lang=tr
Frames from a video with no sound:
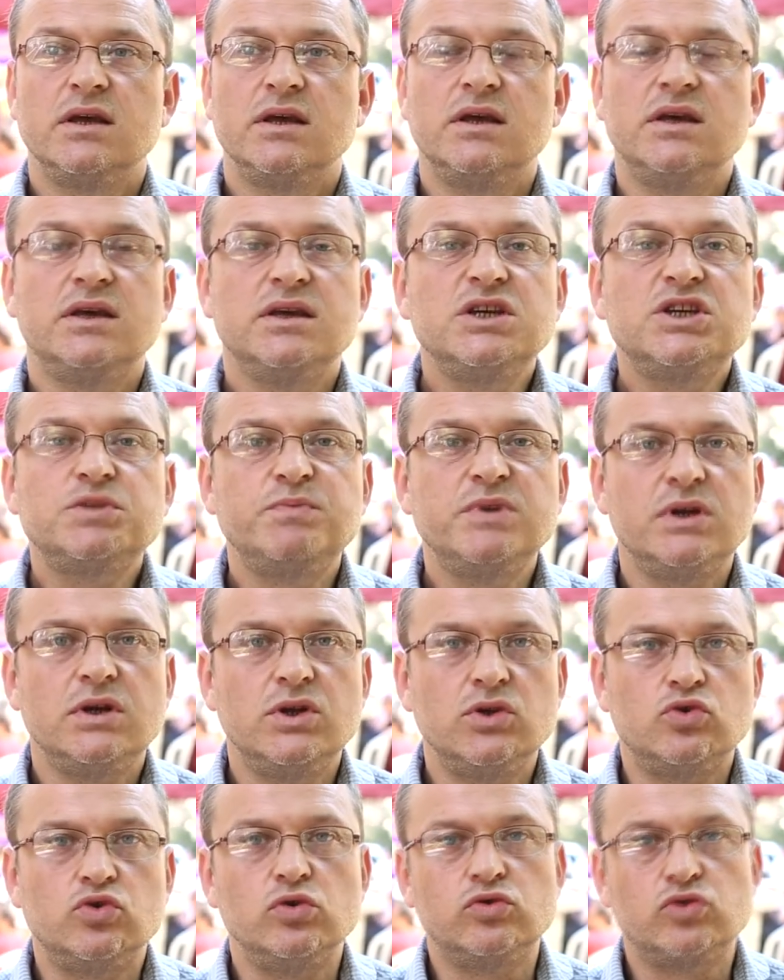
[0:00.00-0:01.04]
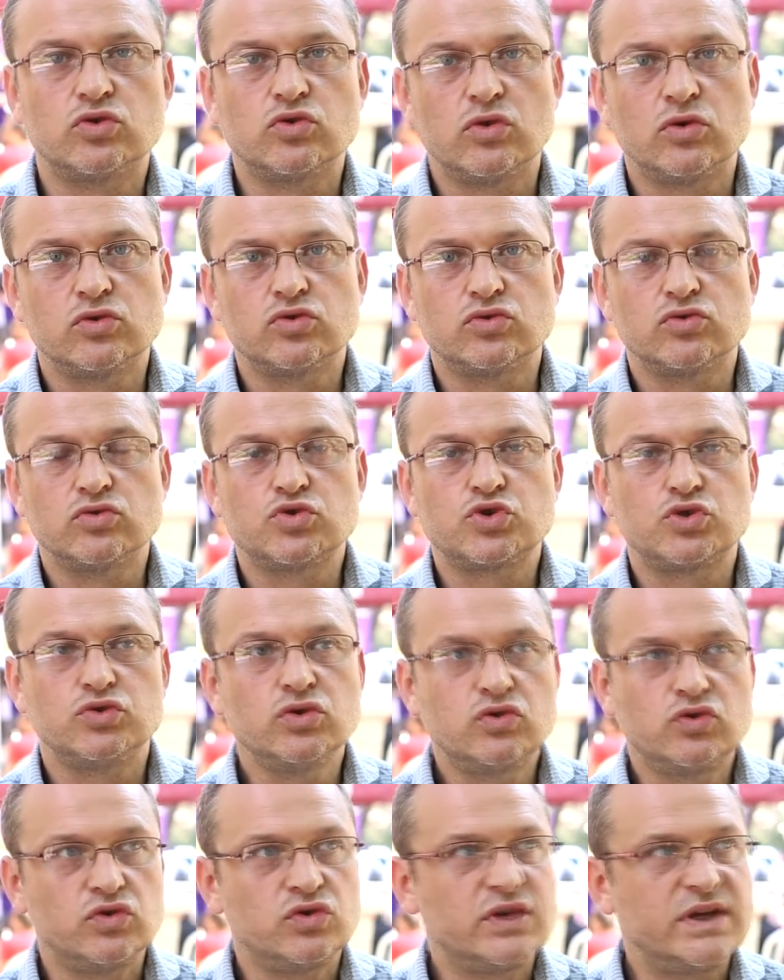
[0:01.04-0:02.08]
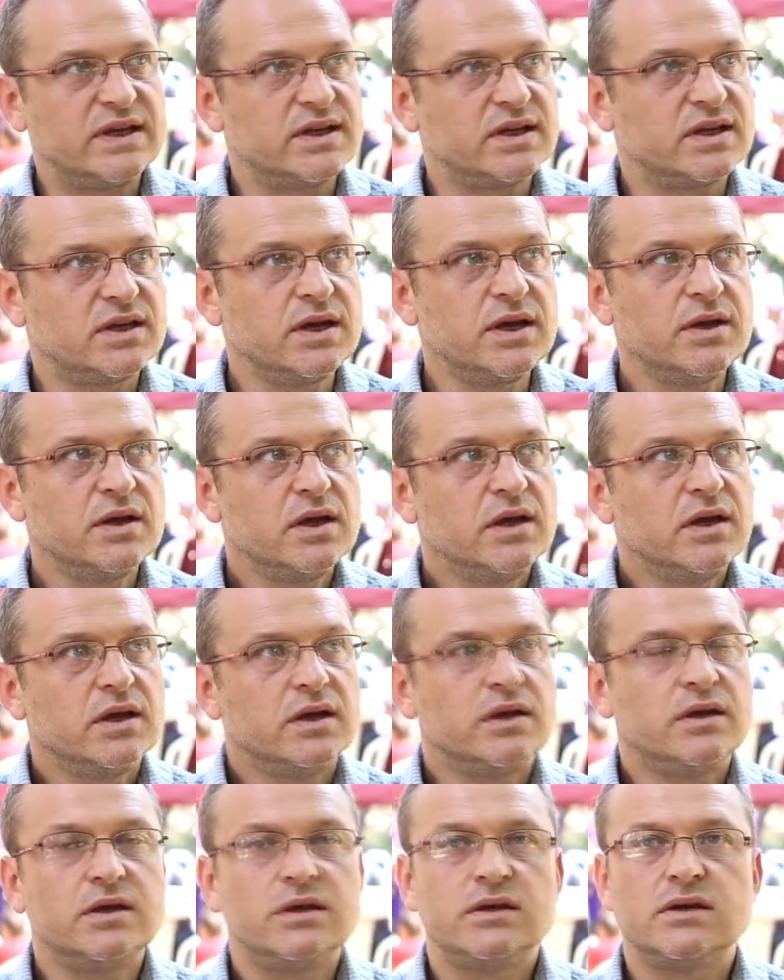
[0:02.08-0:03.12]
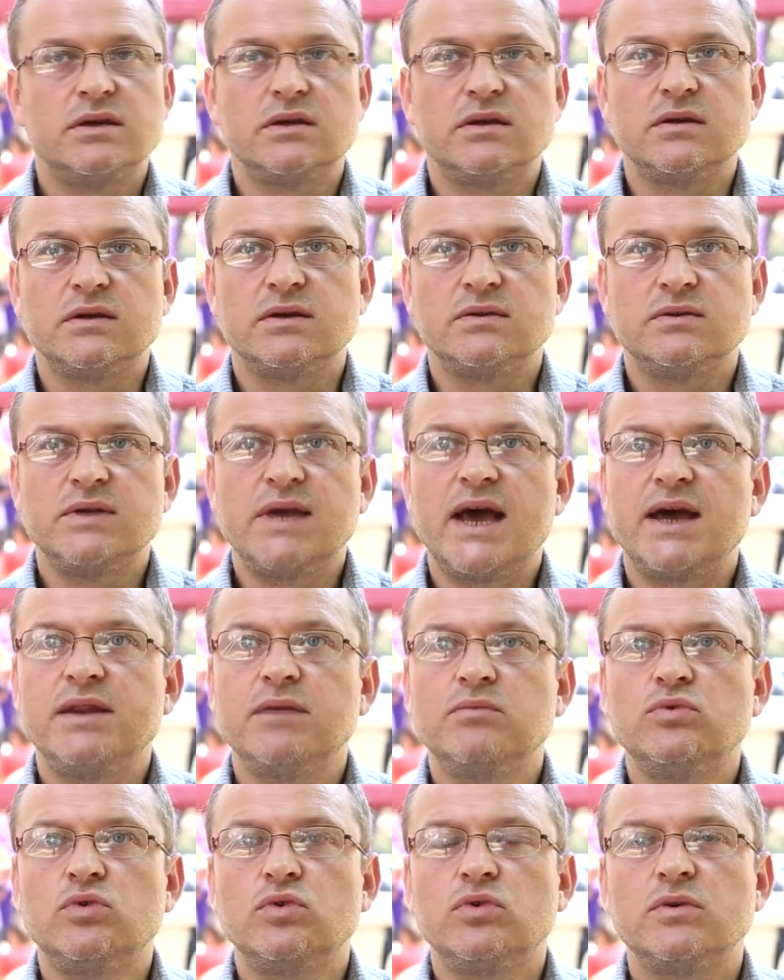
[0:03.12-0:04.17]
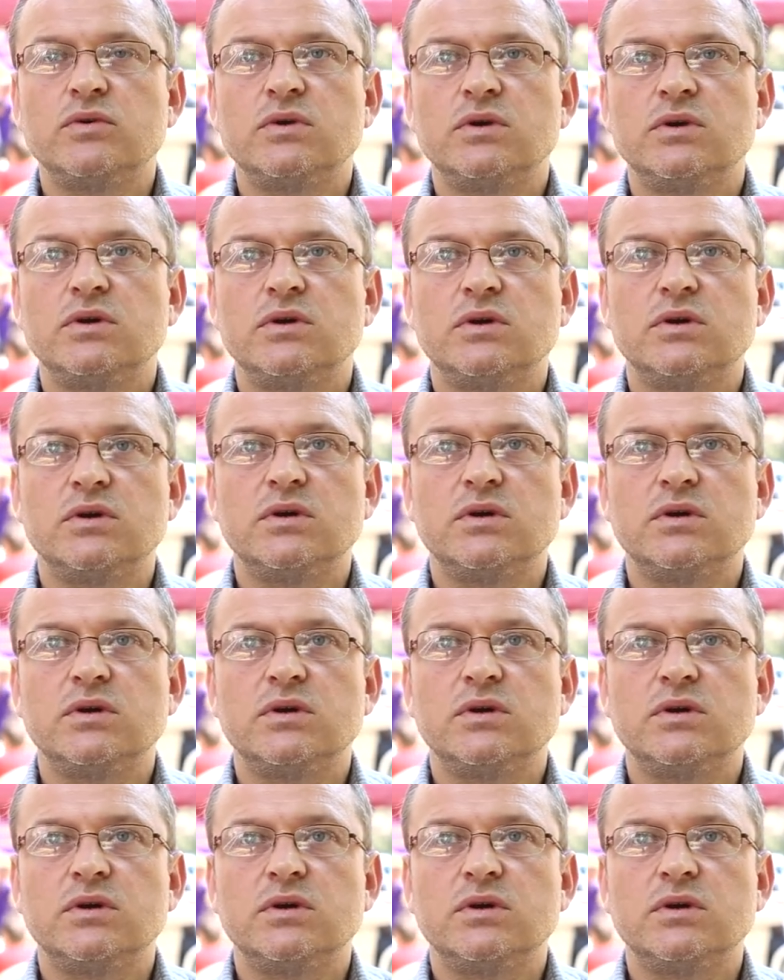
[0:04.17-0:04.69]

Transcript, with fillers: e, işbirliği kültürü olduğunu düşündük Türkiye'deki. E, yani bu e,